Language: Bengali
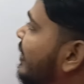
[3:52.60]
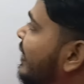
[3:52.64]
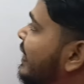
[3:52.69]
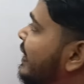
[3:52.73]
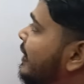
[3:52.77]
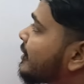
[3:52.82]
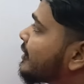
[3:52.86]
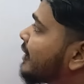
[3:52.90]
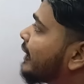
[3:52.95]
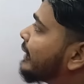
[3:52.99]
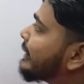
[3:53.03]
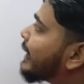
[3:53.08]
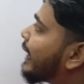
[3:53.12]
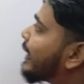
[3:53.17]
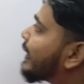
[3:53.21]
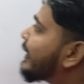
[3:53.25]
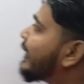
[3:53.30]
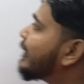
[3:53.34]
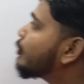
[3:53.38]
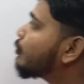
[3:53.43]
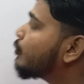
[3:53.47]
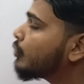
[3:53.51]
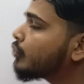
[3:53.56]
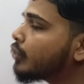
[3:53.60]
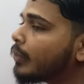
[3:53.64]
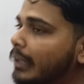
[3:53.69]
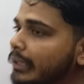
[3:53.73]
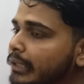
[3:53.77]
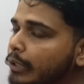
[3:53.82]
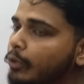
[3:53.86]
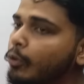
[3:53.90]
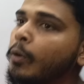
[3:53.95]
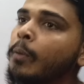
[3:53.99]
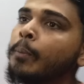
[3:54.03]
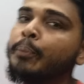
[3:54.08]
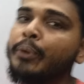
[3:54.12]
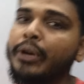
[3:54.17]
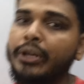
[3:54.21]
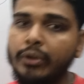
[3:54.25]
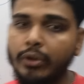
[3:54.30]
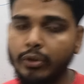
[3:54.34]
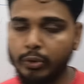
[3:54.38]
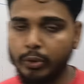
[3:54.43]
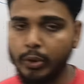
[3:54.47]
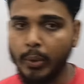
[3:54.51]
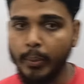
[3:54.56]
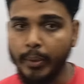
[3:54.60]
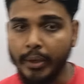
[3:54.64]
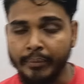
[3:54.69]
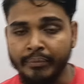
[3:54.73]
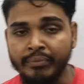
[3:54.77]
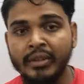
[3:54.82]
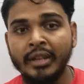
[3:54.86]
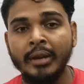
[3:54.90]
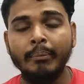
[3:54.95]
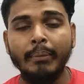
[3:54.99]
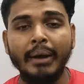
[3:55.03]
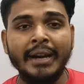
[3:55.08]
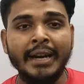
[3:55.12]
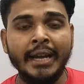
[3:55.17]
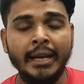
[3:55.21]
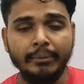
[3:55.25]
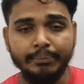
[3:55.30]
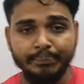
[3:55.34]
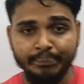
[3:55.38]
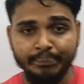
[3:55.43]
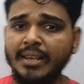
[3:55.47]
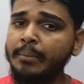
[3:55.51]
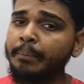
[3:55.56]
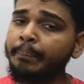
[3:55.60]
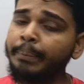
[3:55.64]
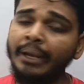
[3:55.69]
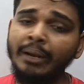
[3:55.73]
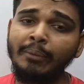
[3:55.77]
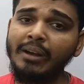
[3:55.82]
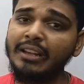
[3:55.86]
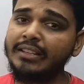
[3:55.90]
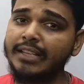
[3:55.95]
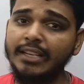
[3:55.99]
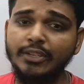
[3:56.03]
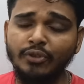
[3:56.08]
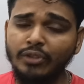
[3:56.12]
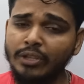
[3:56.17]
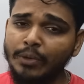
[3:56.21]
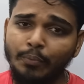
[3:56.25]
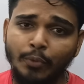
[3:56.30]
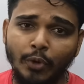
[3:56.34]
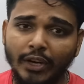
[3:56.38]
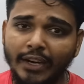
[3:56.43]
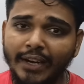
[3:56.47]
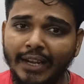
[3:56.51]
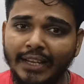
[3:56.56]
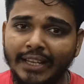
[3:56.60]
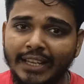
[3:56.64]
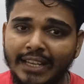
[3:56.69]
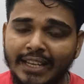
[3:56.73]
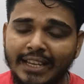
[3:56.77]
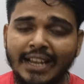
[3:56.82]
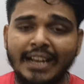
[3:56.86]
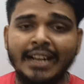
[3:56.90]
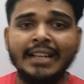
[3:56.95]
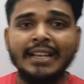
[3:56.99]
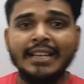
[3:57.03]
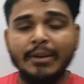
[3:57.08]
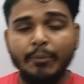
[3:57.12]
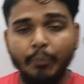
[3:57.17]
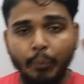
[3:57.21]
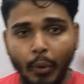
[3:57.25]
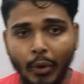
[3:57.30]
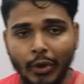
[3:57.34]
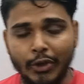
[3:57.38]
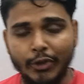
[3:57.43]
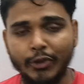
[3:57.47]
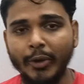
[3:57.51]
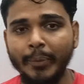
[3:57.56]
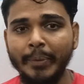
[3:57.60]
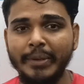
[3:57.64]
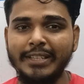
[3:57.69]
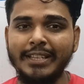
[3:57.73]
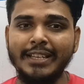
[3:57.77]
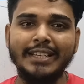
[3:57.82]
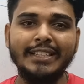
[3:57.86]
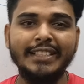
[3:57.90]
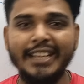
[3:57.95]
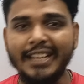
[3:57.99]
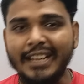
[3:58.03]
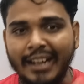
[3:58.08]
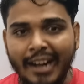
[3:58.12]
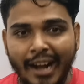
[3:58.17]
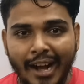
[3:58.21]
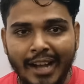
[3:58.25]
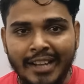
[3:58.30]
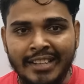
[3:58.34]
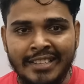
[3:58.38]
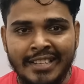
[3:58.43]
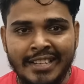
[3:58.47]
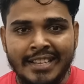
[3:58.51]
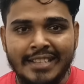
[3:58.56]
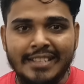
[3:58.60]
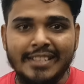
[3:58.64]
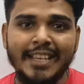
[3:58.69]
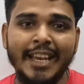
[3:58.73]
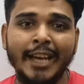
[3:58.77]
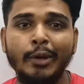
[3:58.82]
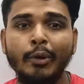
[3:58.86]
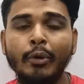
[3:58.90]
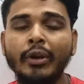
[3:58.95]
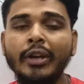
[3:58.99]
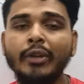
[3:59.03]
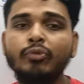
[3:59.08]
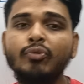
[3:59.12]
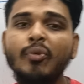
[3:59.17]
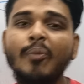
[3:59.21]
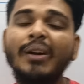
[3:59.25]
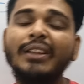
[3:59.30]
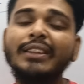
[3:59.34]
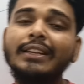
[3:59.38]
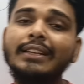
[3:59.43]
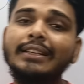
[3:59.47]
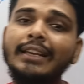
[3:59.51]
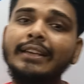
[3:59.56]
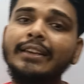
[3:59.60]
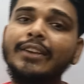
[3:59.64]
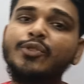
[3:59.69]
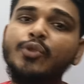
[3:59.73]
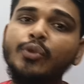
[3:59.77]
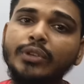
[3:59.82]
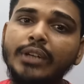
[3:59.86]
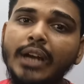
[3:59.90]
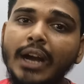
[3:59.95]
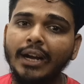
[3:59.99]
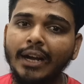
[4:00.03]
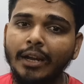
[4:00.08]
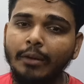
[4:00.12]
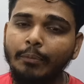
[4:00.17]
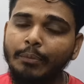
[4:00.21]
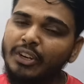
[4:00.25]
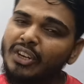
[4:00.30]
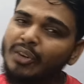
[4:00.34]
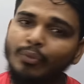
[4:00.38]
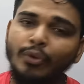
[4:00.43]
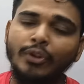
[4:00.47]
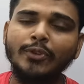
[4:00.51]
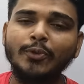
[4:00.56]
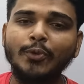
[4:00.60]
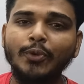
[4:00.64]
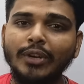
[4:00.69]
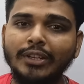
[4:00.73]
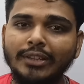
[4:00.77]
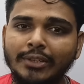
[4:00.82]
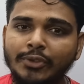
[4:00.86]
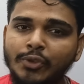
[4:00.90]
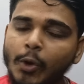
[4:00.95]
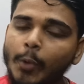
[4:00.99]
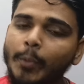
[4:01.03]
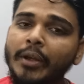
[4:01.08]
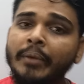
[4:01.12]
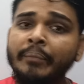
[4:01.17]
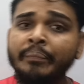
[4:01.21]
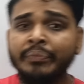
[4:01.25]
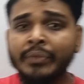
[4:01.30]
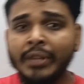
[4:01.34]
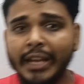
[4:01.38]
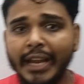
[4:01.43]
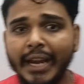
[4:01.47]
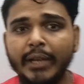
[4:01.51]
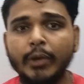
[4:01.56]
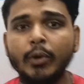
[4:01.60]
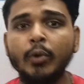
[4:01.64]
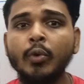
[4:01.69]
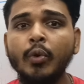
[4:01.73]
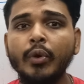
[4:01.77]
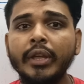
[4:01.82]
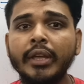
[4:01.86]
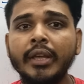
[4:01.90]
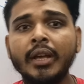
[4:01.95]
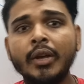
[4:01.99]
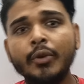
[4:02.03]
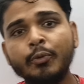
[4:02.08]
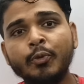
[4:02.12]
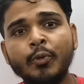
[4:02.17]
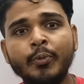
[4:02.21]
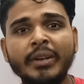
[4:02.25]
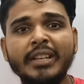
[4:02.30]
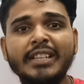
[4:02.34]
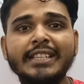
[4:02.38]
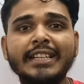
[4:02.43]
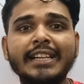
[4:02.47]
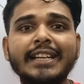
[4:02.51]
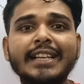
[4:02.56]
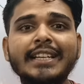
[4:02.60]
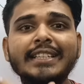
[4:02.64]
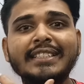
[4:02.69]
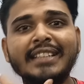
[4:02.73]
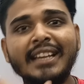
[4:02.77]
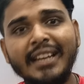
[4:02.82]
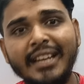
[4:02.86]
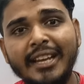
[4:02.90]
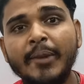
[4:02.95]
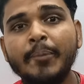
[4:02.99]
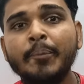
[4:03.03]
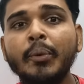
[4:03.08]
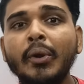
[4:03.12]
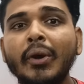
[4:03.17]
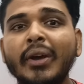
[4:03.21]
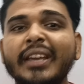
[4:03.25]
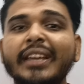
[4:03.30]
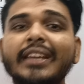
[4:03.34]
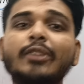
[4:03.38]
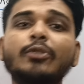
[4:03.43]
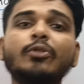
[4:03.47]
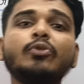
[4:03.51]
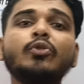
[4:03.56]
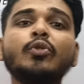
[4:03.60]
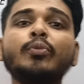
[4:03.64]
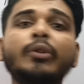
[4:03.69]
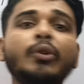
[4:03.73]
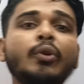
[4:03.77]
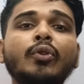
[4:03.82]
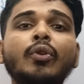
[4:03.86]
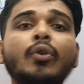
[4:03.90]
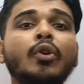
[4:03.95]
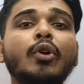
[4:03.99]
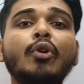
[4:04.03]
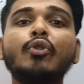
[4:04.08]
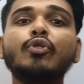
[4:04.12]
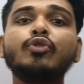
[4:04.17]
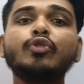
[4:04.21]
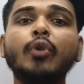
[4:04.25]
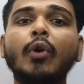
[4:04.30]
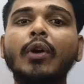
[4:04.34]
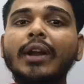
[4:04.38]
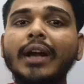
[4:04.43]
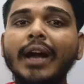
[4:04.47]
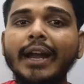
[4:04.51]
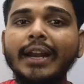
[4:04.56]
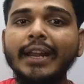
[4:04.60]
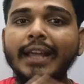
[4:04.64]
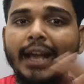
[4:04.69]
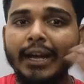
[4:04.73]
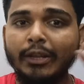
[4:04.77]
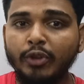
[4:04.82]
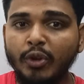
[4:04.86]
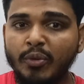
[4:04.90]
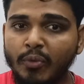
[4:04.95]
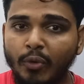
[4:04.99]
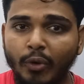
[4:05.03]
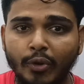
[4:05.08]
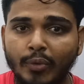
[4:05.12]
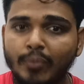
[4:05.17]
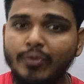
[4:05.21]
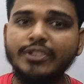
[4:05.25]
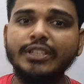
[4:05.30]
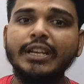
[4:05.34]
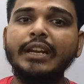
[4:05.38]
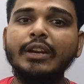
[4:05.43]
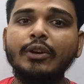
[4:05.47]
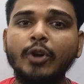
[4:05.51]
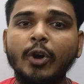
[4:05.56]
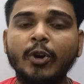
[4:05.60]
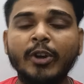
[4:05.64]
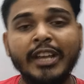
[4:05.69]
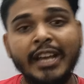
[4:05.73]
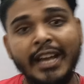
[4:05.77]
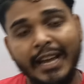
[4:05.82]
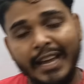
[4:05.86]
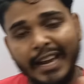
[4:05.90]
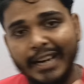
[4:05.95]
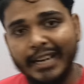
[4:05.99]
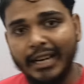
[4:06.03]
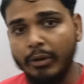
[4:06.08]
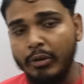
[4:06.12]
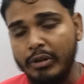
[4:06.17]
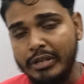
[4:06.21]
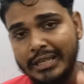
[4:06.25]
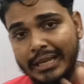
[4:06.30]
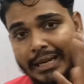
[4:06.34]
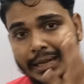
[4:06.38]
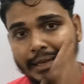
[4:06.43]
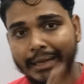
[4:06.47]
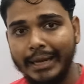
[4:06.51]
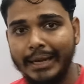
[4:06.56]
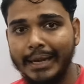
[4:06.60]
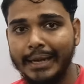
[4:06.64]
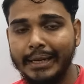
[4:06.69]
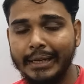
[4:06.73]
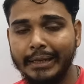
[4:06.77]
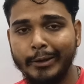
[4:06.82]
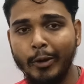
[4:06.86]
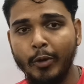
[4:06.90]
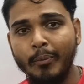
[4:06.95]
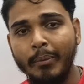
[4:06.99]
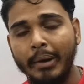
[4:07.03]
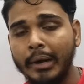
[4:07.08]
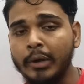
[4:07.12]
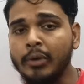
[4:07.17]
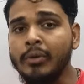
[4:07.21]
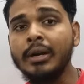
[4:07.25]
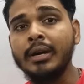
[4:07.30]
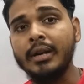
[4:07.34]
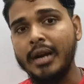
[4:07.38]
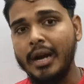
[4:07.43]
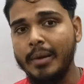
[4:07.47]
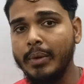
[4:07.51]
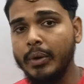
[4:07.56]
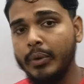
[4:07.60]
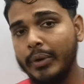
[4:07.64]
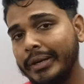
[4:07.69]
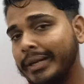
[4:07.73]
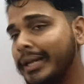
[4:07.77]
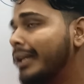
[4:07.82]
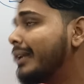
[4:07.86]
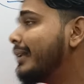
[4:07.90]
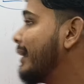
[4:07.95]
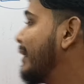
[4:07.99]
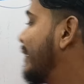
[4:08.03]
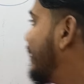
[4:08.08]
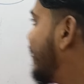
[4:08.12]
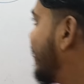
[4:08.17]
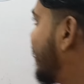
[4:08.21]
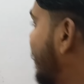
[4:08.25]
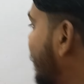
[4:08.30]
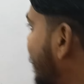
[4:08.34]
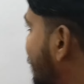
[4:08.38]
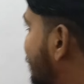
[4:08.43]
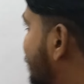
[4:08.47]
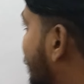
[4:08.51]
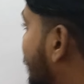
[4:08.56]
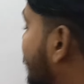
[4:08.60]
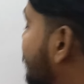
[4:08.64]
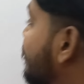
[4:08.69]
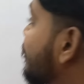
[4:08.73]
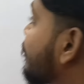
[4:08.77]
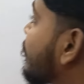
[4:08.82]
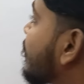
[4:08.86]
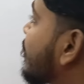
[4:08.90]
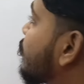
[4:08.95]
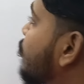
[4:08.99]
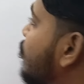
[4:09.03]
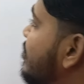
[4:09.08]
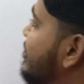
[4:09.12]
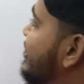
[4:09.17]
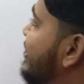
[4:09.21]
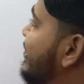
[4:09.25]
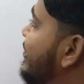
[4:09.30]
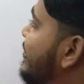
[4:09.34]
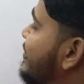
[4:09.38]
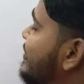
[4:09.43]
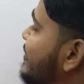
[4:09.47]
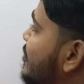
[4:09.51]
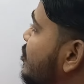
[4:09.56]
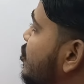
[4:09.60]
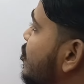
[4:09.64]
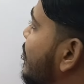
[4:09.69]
দেবে সেই টার্গেটগুলো তোমাদের কমপ্লিট করতে হবে মানে সিম্পল ভাষায় যদি বলে রাখি পোস্ট অফিসের যে কাজ সেগুলোকে তোমাদেরকে কিছু টাকার বিনিময় করে দিতে হবে এটুকুই তুমি জিডিএসের এমপ্লয় কিন্তু তুমি কোনো সরকারি একদম কর্মচারী নয় এটা হচ্ছে রিয়েলিটি কেউ মানো আর না মানো এটাই রিয়েলিটি ঠিক আছে তো জিডিএসে